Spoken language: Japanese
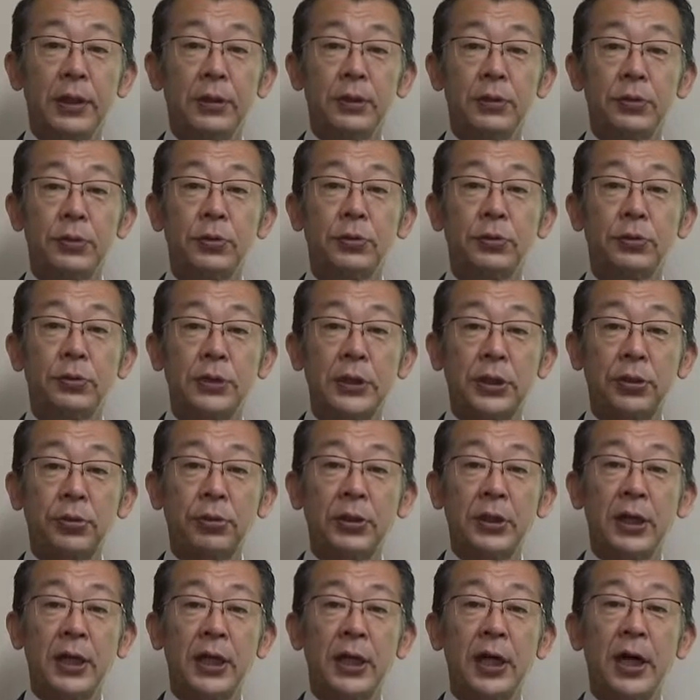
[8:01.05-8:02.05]
ということで
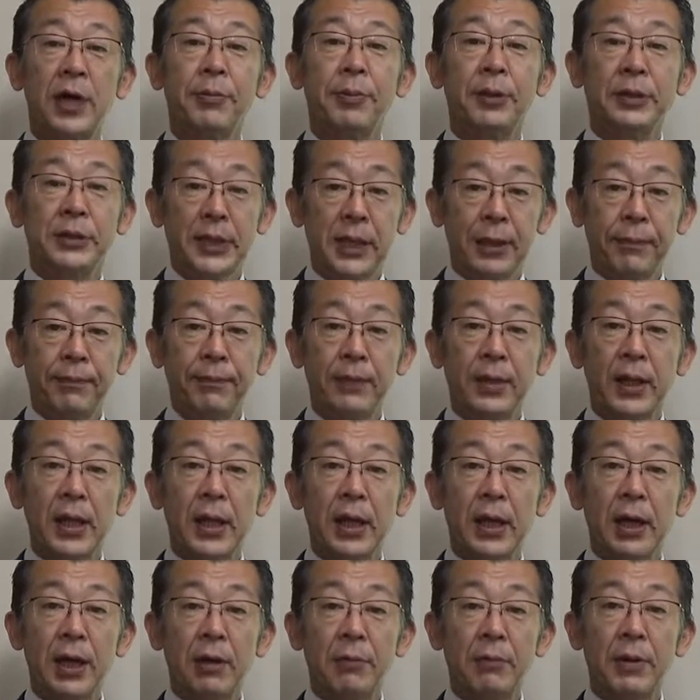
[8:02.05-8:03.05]
取り上げられました、
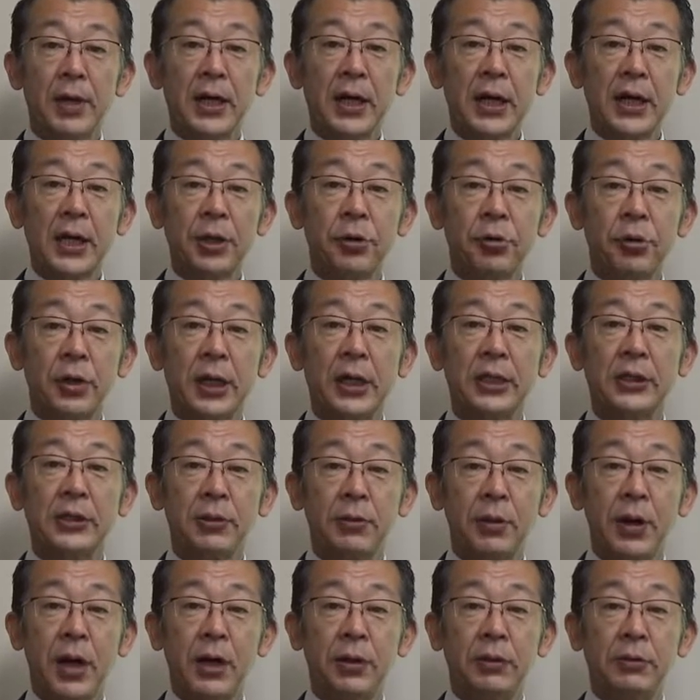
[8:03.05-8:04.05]
まあ、彼らの会社
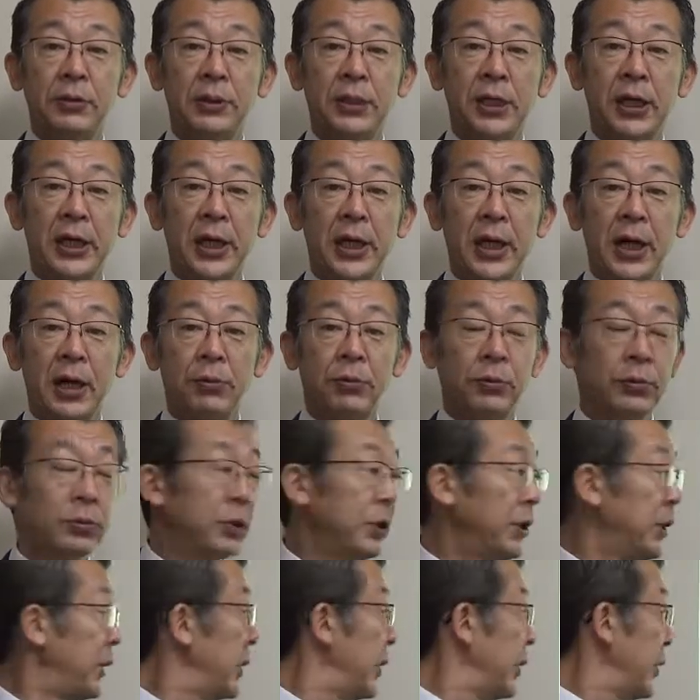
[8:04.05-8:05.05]
は売り上げが本当
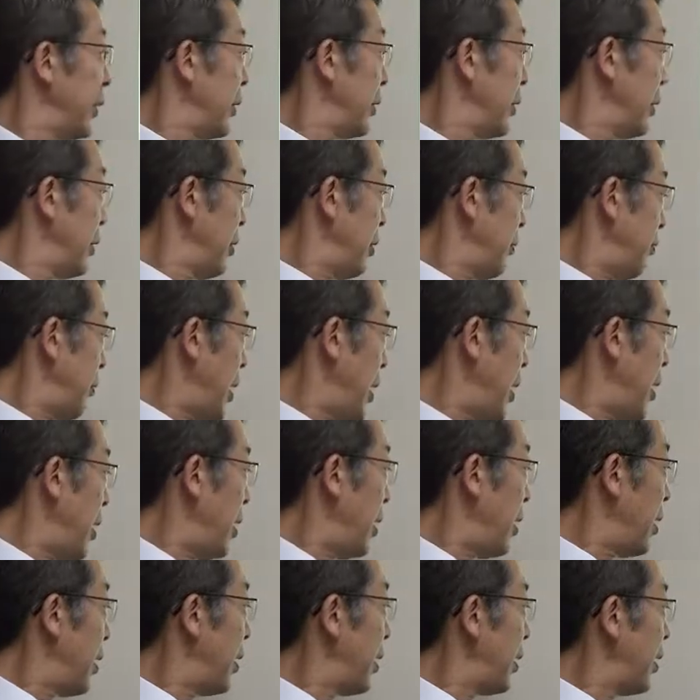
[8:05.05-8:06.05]
に、まあ、
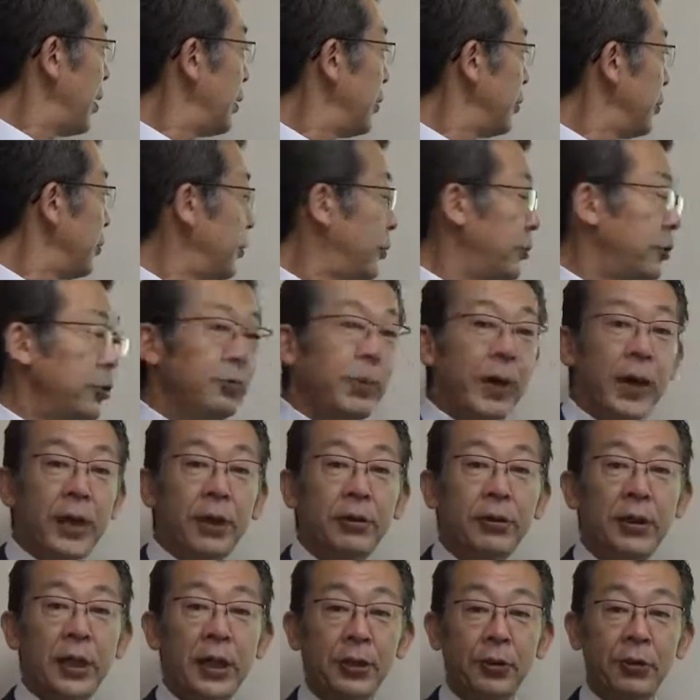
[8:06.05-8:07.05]
10倍
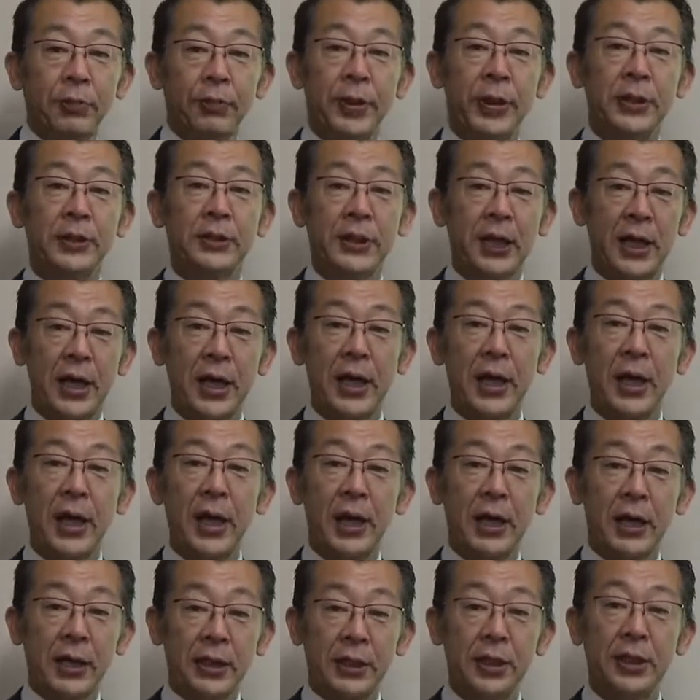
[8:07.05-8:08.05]
ぐらいのペースで
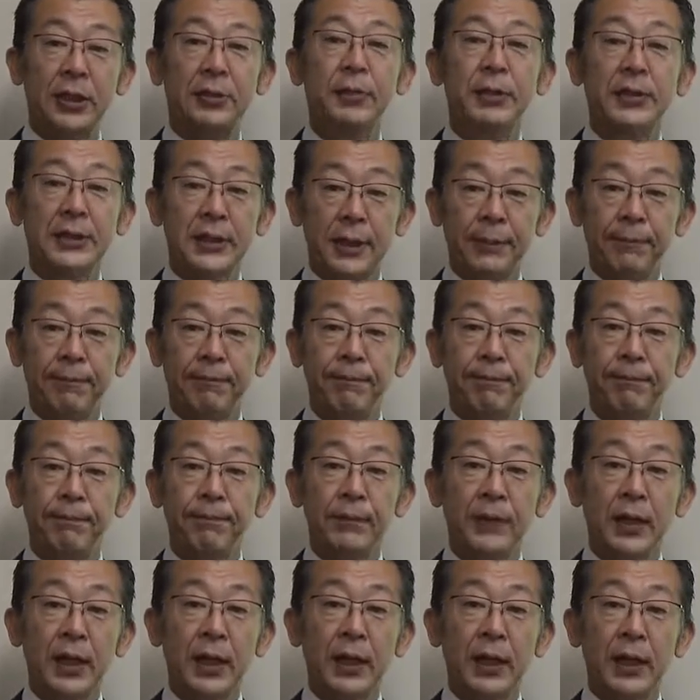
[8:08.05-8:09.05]
上がっていきました
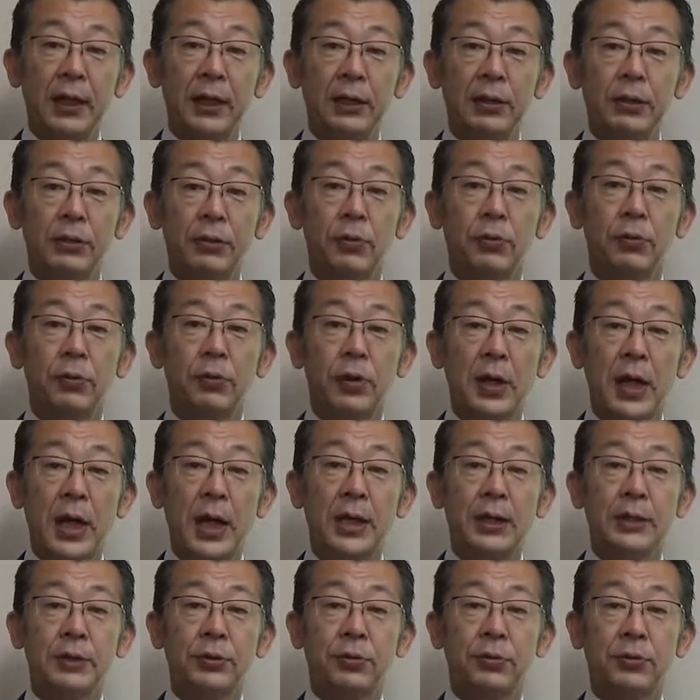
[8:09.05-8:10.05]
ところ
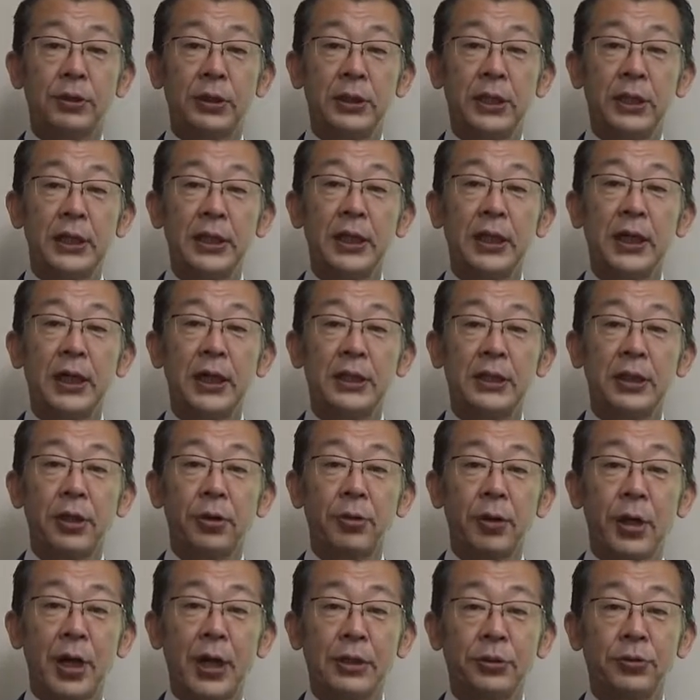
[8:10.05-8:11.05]
がそこでできなかった
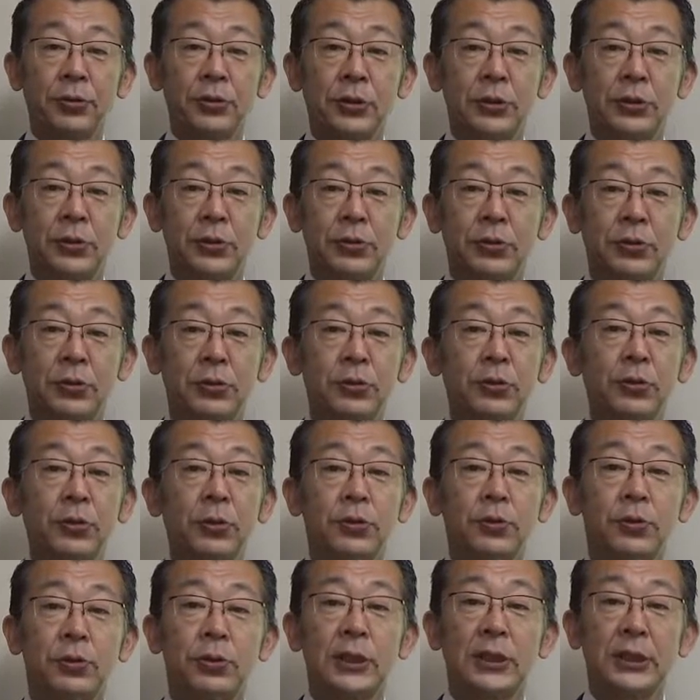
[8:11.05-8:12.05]
のが組織を作るとい
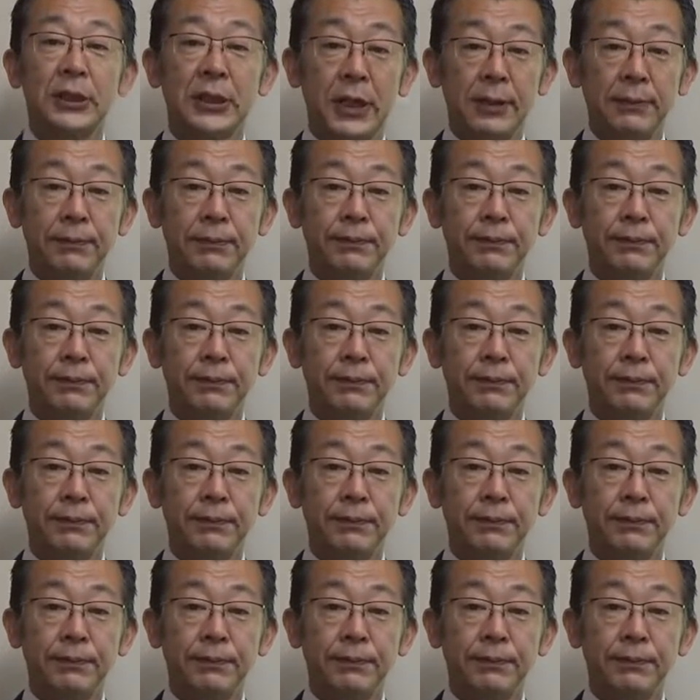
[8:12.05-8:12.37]
うことでした